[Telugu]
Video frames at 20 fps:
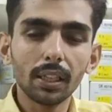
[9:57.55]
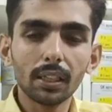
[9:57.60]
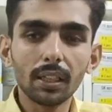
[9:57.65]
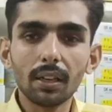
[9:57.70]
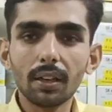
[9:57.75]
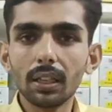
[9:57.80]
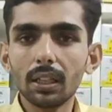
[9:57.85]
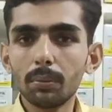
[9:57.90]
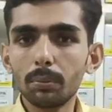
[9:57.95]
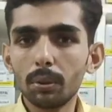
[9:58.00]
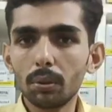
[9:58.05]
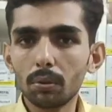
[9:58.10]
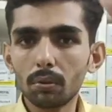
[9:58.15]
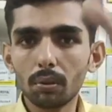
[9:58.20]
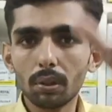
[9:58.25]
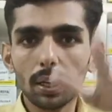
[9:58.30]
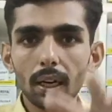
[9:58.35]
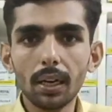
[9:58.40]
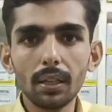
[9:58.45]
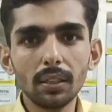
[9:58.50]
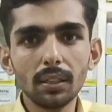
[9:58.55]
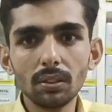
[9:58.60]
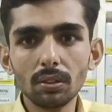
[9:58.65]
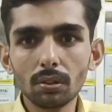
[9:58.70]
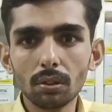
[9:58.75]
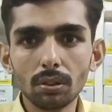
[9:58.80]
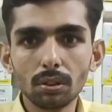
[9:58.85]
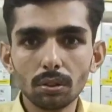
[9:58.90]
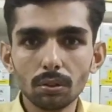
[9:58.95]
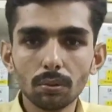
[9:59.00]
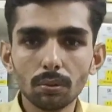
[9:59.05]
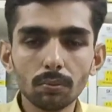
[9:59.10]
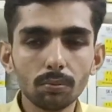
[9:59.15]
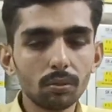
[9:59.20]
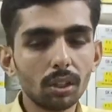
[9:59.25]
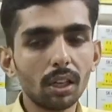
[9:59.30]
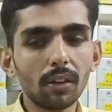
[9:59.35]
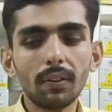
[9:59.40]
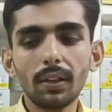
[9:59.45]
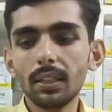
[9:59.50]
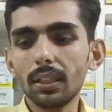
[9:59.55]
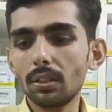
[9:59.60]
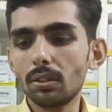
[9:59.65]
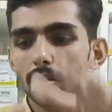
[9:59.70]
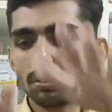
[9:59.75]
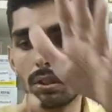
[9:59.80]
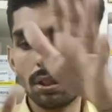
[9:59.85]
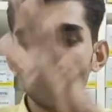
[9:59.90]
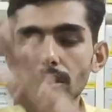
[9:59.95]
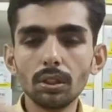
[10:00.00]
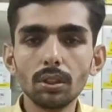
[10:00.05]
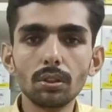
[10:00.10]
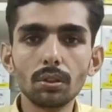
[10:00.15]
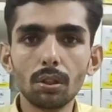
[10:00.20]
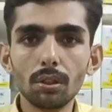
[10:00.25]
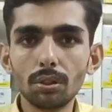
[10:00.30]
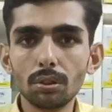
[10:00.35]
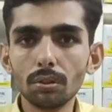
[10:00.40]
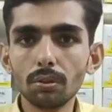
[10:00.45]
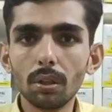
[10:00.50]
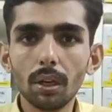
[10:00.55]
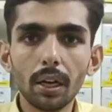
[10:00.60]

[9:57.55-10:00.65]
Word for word: తర్వాత మీరు కోడాడ్ తీసుకోవచ్చు తర్వాత సుగన్ తీసుకోవచ్చు